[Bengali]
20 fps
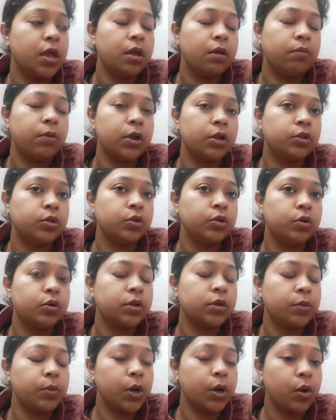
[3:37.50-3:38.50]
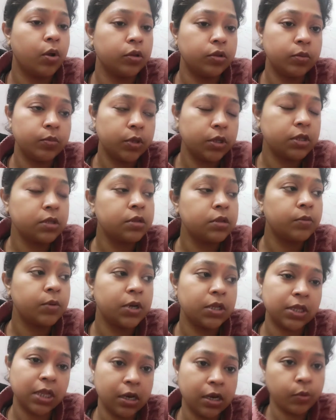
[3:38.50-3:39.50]
এবার তো যা বলে ক্ষতর মধ্যে
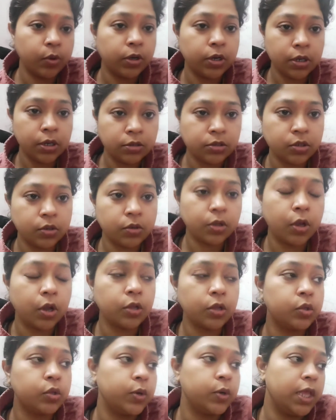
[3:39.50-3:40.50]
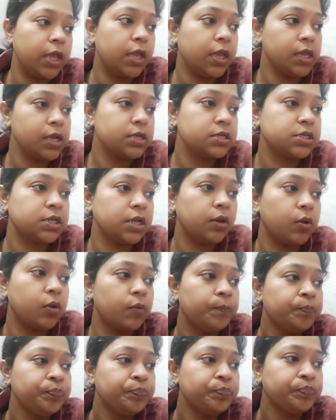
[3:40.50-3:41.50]
বলে তাহলে ওইটার জন্যই হয়তো নিয়ে গিয়েছিল
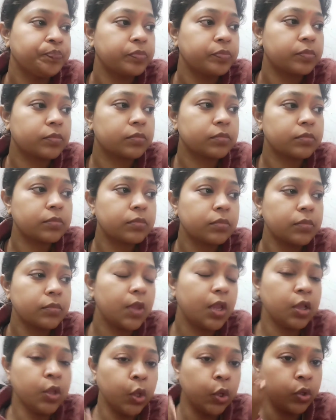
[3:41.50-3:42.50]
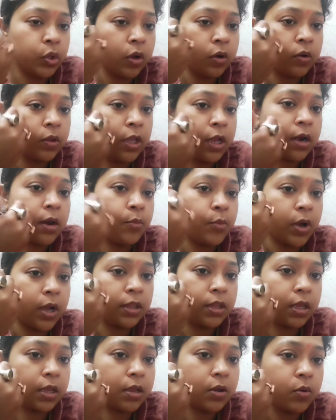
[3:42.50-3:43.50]
তো তখন দেখলাম
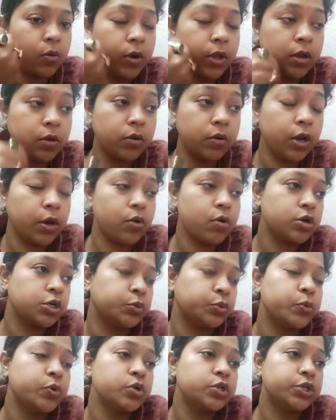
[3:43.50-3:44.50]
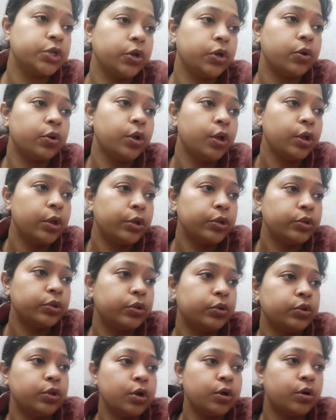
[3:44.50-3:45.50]
ওখান থেকে গড়িয়ে গড়িয়ে রস পড়ছিল
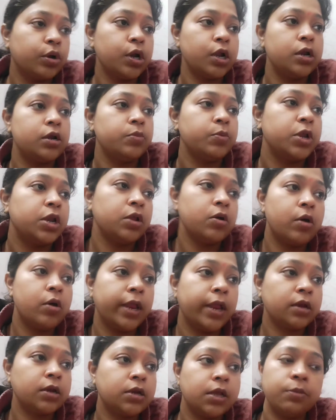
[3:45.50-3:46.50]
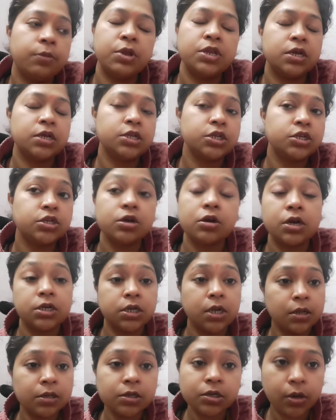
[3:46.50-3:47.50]
তো তখন আলটিমেটলি অনেকটাই বেজে গেছে ছটা
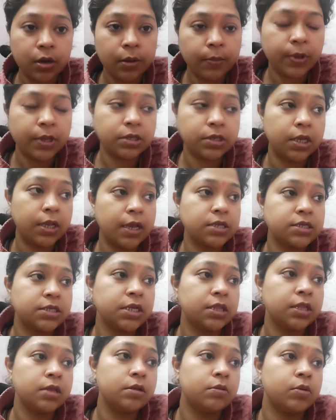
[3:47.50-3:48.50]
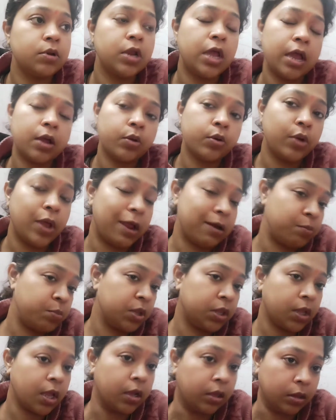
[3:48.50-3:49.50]
সাড়ে ছটা বেজে গেছে দিয়ে বললো এখন
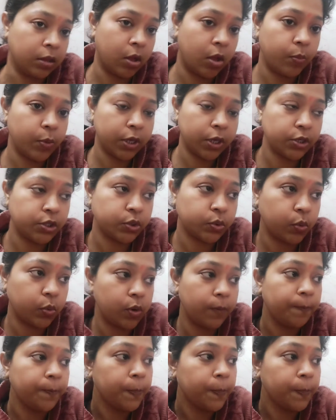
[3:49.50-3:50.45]
অ্যাডমিট থাকতে হবে কিছুক্ষণ